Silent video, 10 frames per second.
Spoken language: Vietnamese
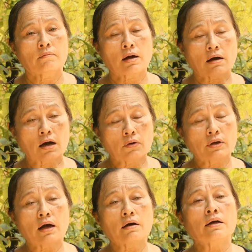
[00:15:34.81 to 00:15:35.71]
mà
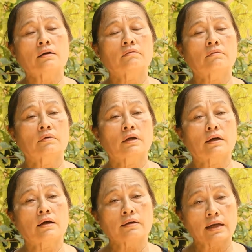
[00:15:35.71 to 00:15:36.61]
hồi đó
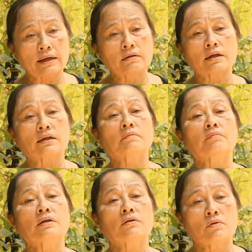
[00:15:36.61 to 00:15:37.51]
là đã lấy được cái chất
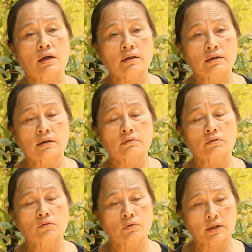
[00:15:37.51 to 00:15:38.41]
pin của ấy nữa
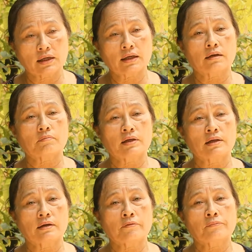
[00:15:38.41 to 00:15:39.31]
tôi là đi cái chất pin
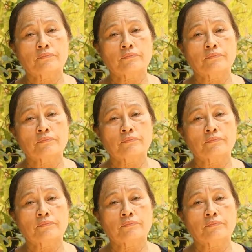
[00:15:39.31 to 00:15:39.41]
nữa